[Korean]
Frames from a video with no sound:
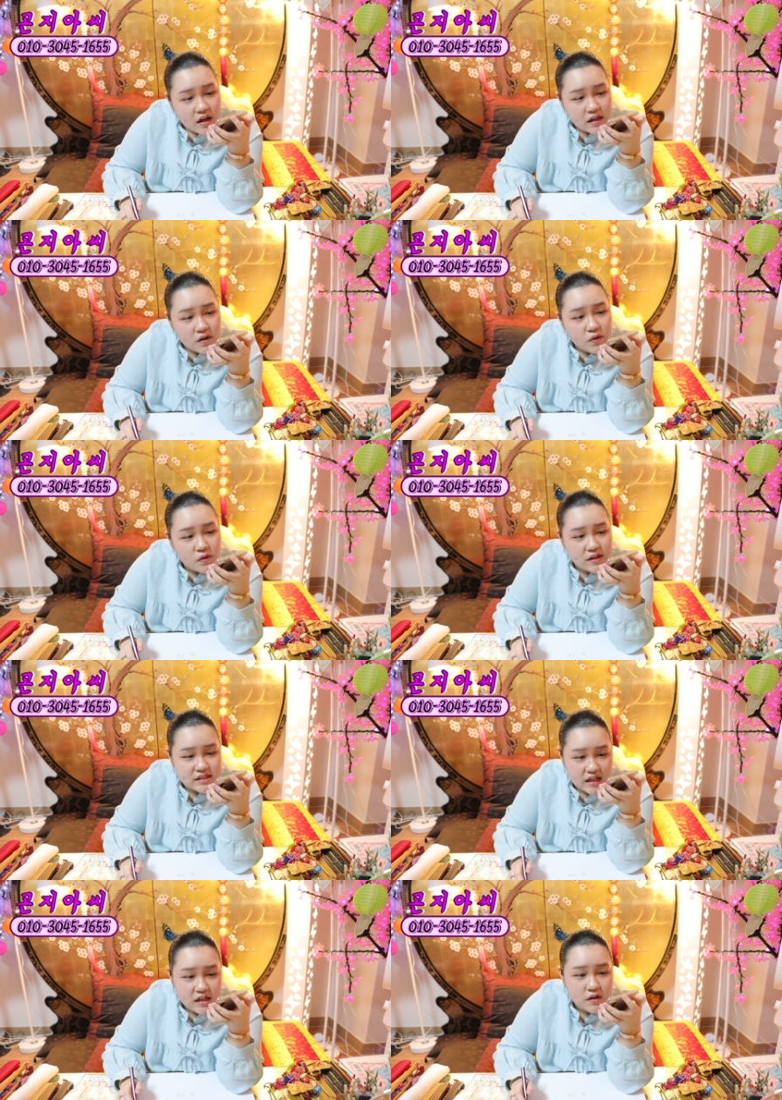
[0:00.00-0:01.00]
이런
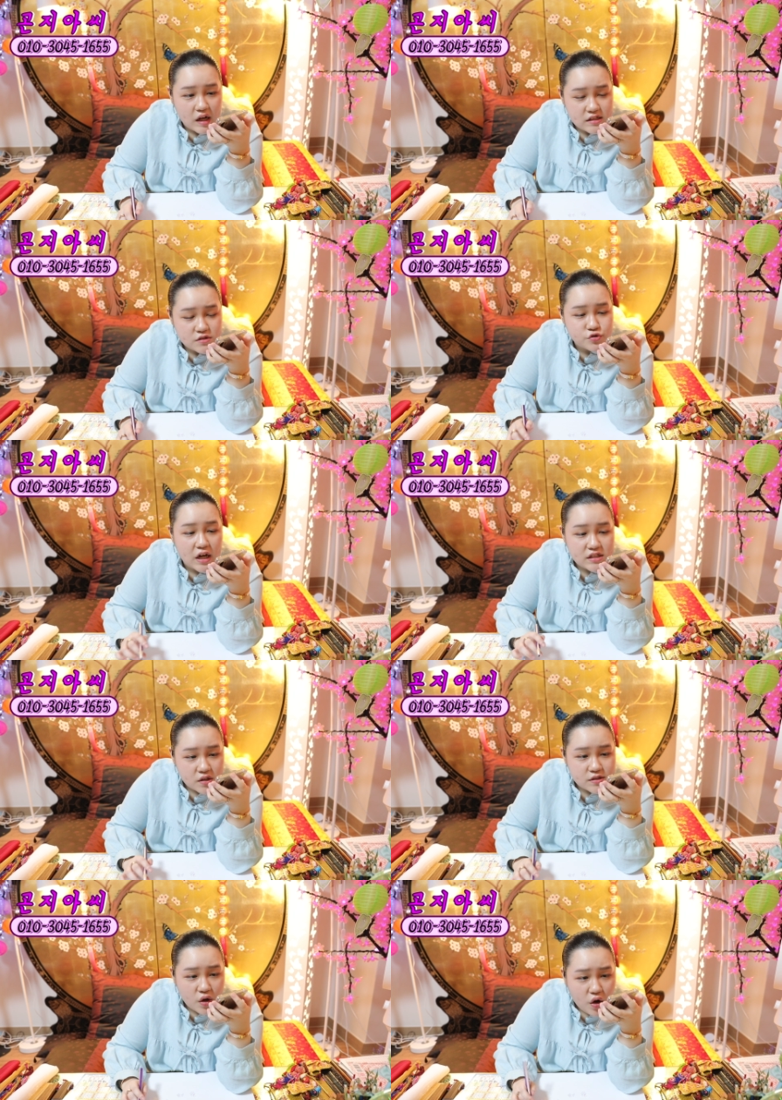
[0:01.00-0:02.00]
거나 잘
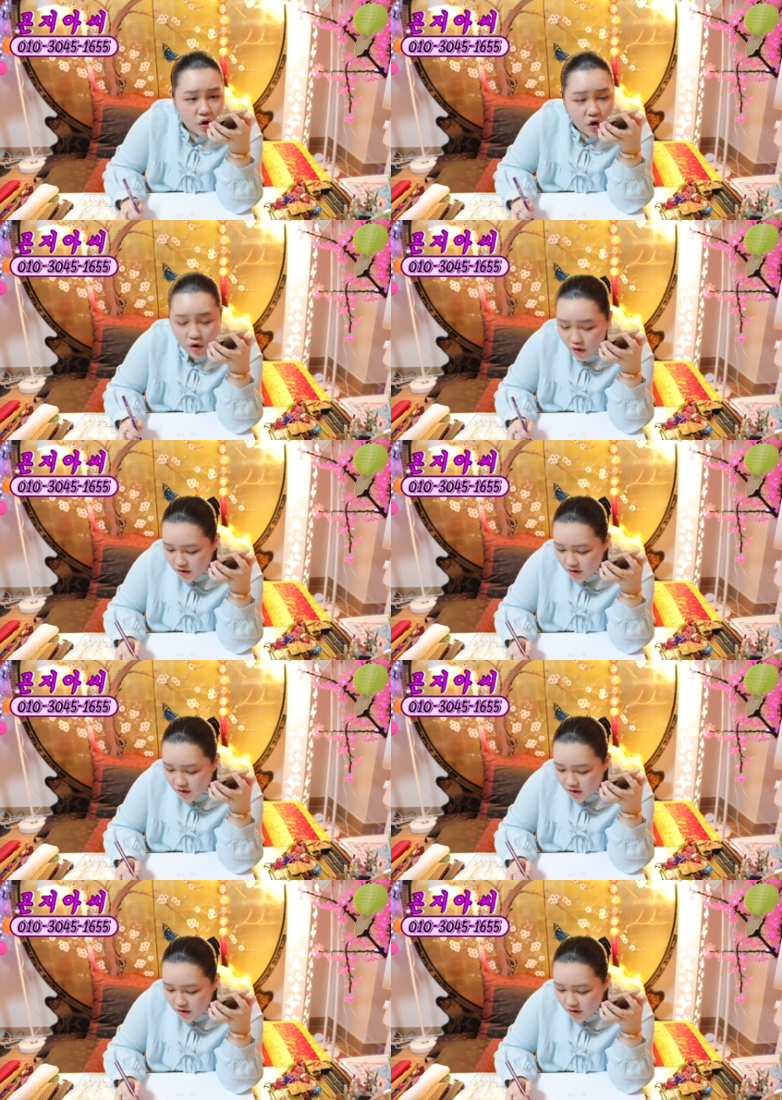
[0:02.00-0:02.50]
관수하셔서